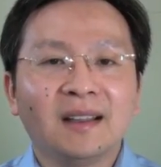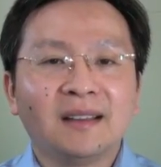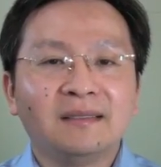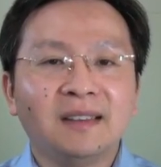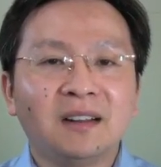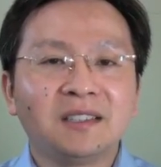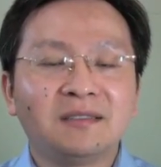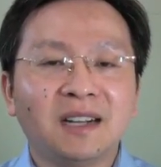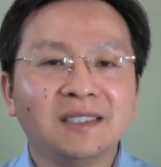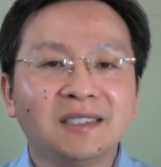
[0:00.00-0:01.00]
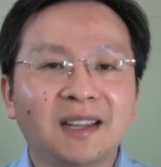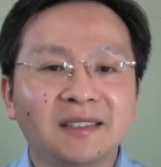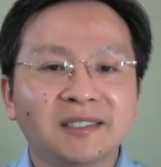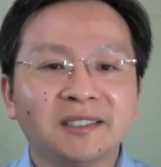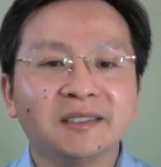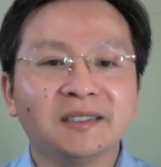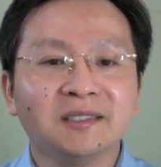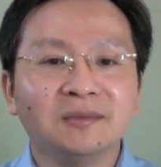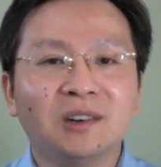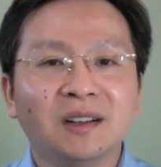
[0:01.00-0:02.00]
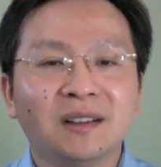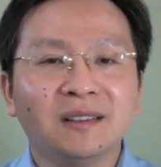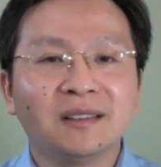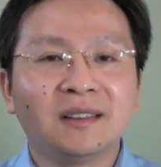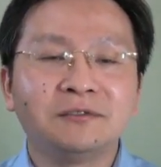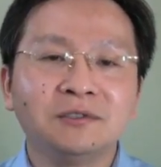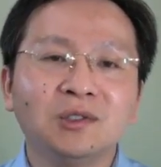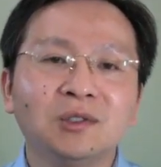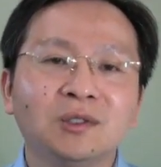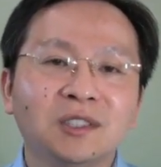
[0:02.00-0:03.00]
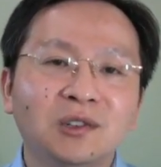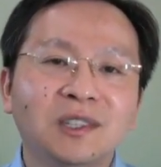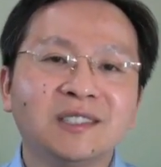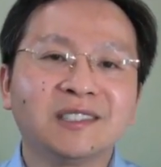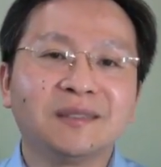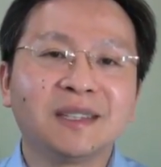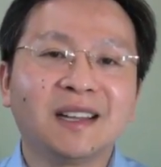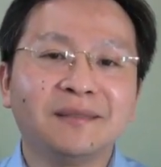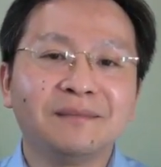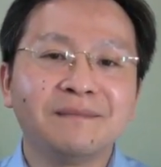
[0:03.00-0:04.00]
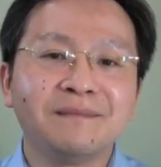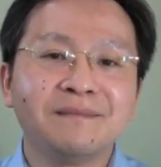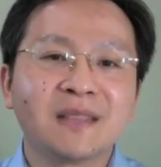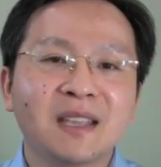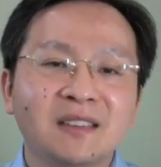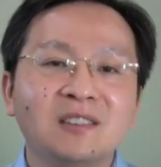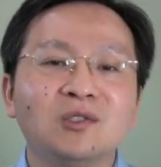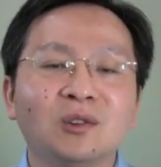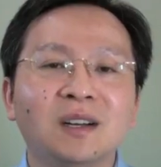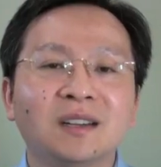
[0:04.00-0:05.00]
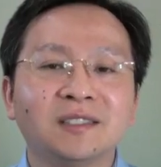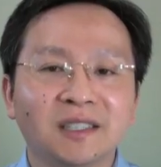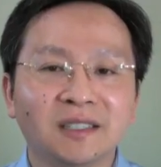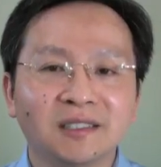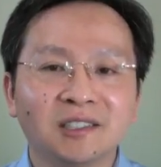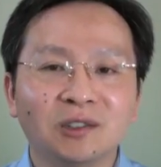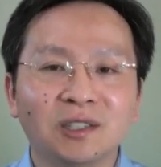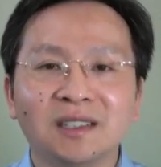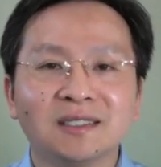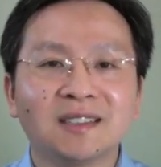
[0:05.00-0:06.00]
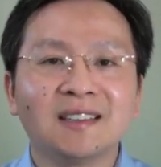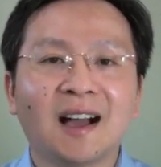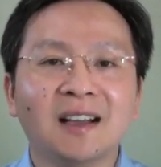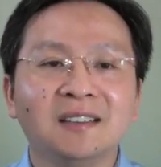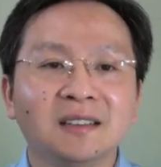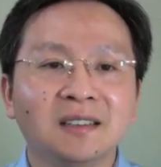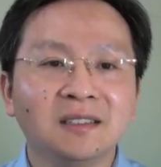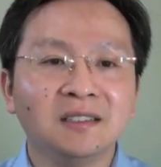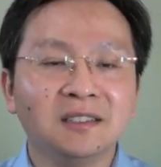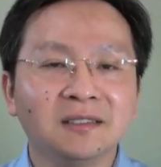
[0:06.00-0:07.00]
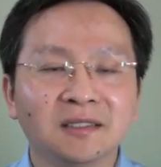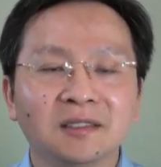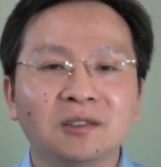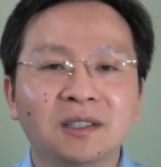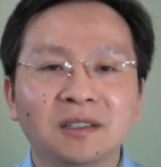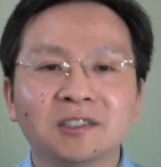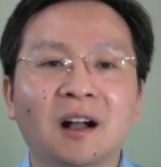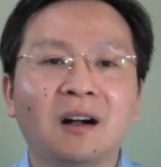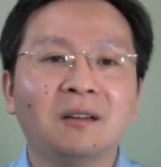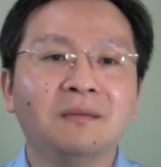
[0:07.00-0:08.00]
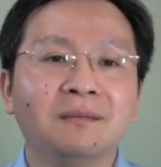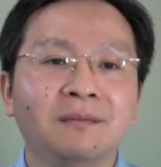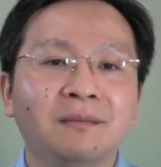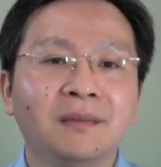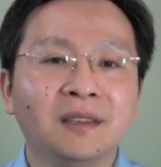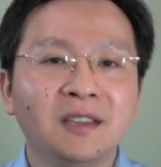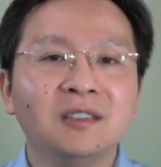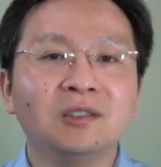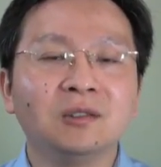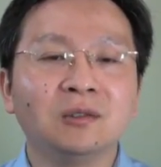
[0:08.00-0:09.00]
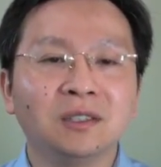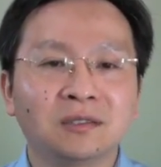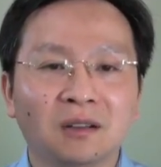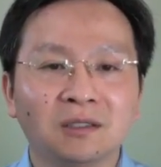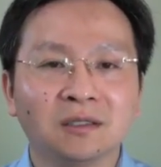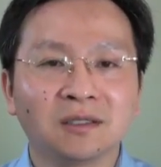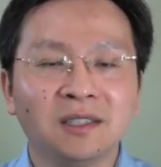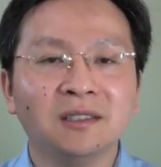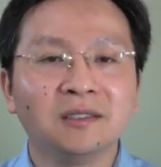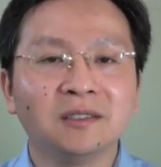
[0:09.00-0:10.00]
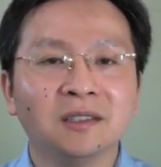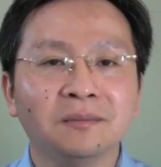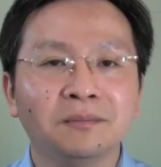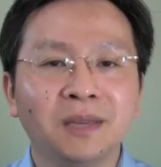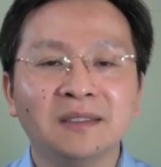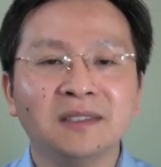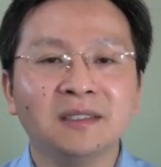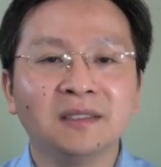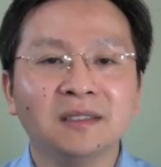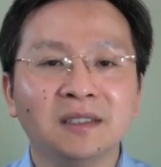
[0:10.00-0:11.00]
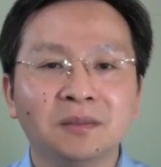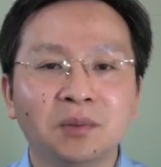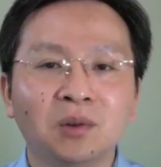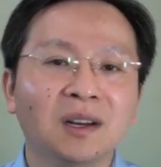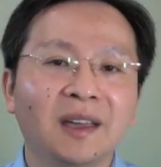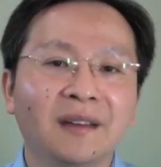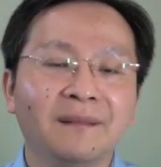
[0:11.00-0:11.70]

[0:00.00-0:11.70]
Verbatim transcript: 围绕着王岐山的生死之搏，那副作用又会是什么呢？也许会让整个社会更加压抑，个人自由更少，也许会造成体制的变形和破裂。